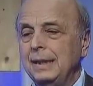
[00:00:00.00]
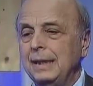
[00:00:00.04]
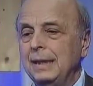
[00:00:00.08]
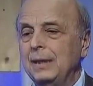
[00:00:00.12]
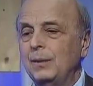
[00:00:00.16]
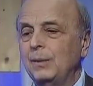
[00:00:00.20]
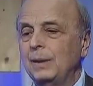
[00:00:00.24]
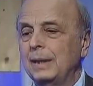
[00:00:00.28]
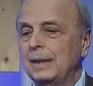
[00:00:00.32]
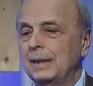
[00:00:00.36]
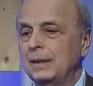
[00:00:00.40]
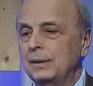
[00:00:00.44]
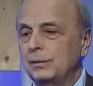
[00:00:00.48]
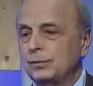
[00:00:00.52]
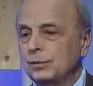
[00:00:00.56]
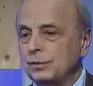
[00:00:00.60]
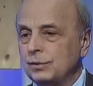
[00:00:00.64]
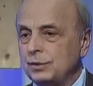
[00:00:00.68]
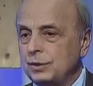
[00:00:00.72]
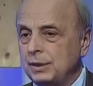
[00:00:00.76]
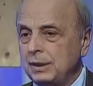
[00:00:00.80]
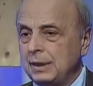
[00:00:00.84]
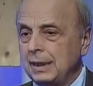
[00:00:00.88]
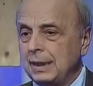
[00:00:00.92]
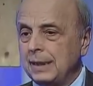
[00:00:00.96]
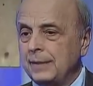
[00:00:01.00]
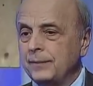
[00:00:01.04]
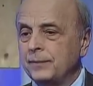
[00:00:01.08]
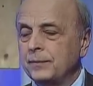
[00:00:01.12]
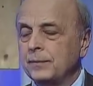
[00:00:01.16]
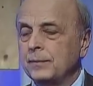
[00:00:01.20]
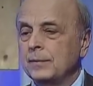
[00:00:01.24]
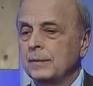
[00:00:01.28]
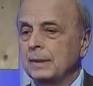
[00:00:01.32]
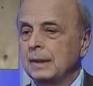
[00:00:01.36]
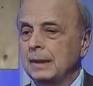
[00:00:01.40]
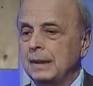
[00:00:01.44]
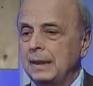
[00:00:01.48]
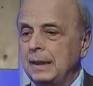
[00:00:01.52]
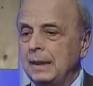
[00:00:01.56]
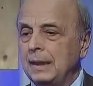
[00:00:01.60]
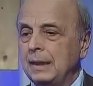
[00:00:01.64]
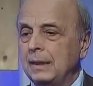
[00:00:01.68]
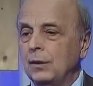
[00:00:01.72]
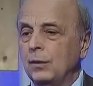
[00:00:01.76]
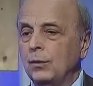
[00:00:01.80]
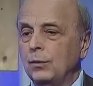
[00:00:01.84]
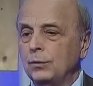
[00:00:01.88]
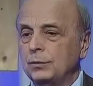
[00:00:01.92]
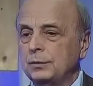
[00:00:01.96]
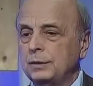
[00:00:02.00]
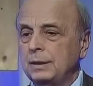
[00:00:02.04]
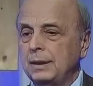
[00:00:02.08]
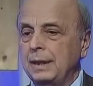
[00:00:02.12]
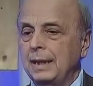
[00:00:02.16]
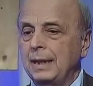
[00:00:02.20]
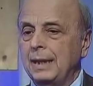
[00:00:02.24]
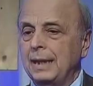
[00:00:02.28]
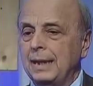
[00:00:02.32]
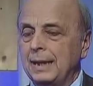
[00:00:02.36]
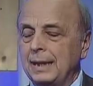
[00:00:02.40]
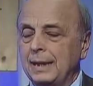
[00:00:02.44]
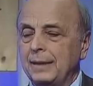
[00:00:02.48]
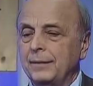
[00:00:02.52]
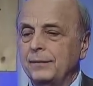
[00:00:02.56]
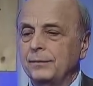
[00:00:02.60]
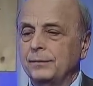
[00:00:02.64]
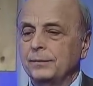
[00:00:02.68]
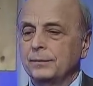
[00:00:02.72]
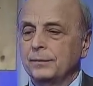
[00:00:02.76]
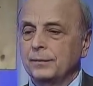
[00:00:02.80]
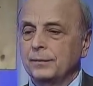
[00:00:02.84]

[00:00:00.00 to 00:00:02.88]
è quella chirurgia che oltre a